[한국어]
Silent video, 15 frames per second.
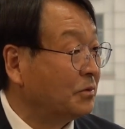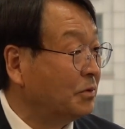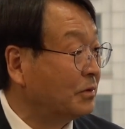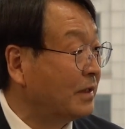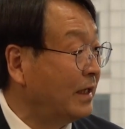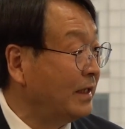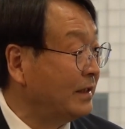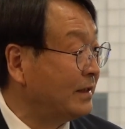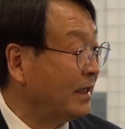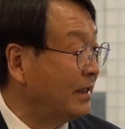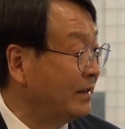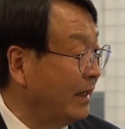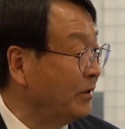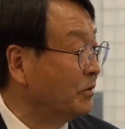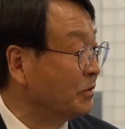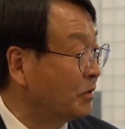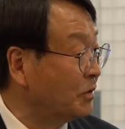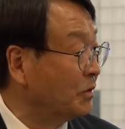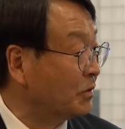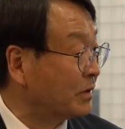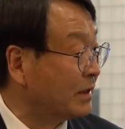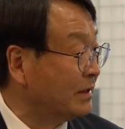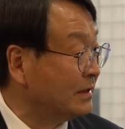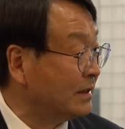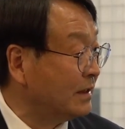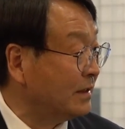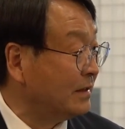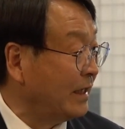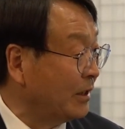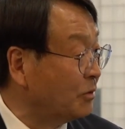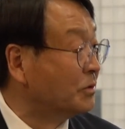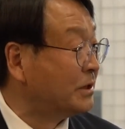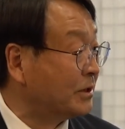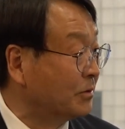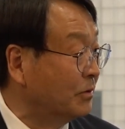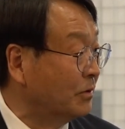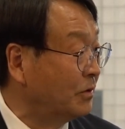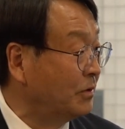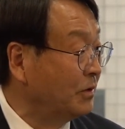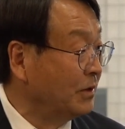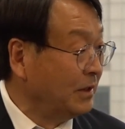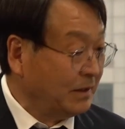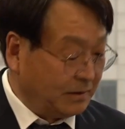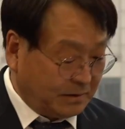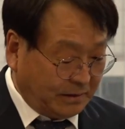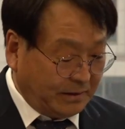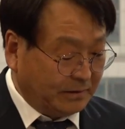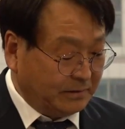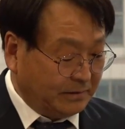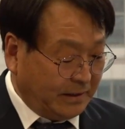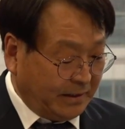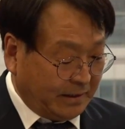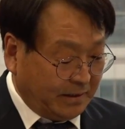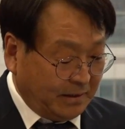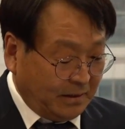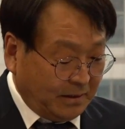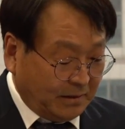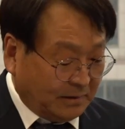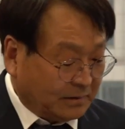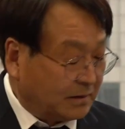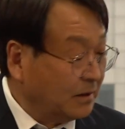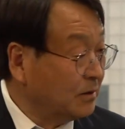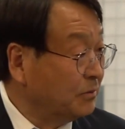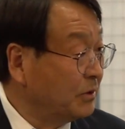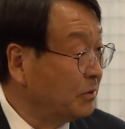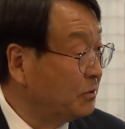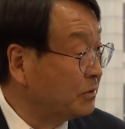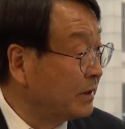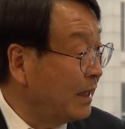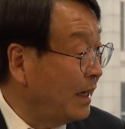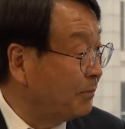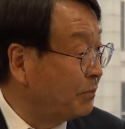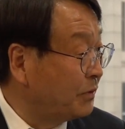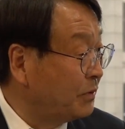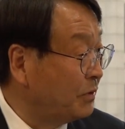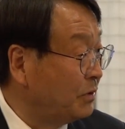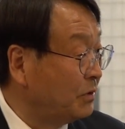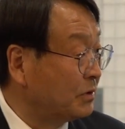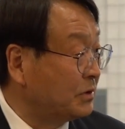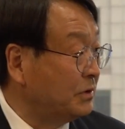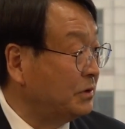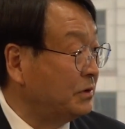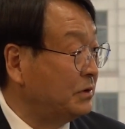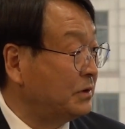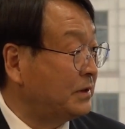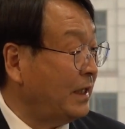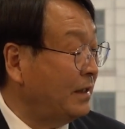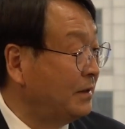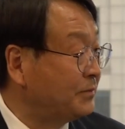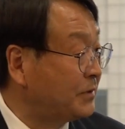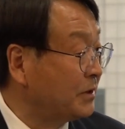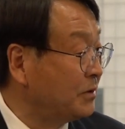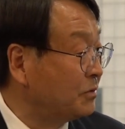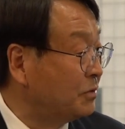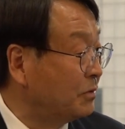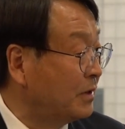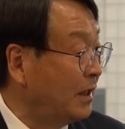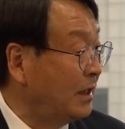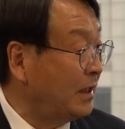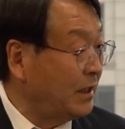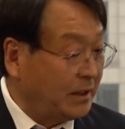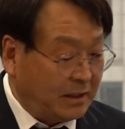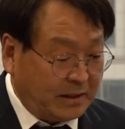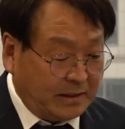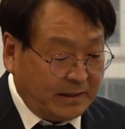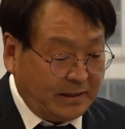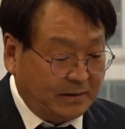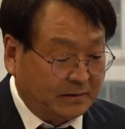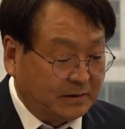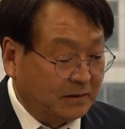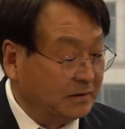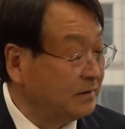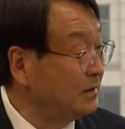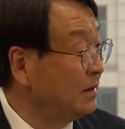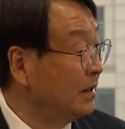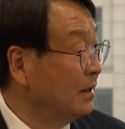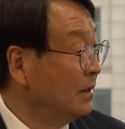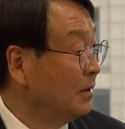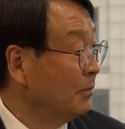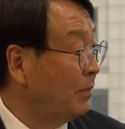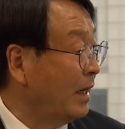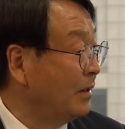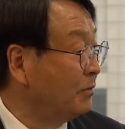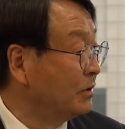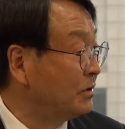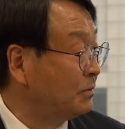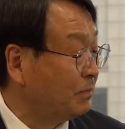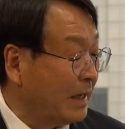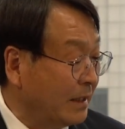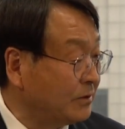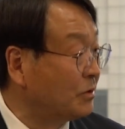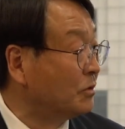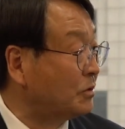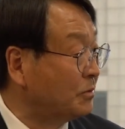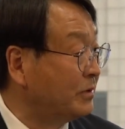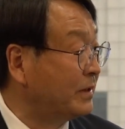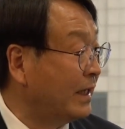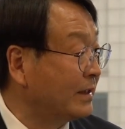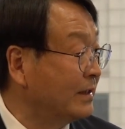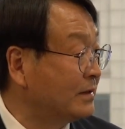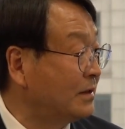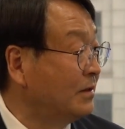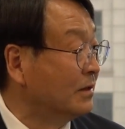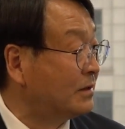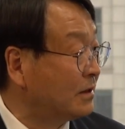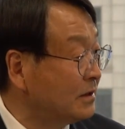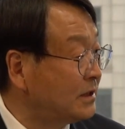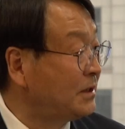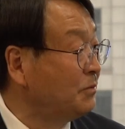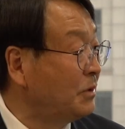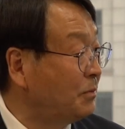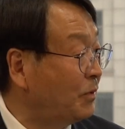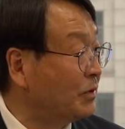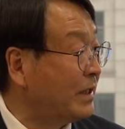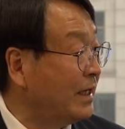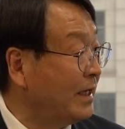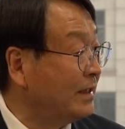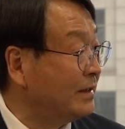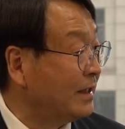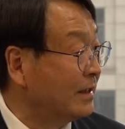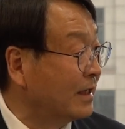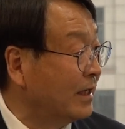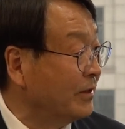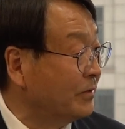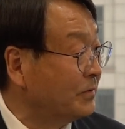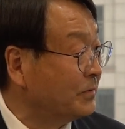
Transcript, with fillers: 국가에 대한 내용도 이렇게 이제 내놓으시고 그랬는데 그러면 우리가 앞으로 그 창업적인 국가의 어떤 발부, 발돋움을 하기 위해서 어떤 힘을 보태야 될까요?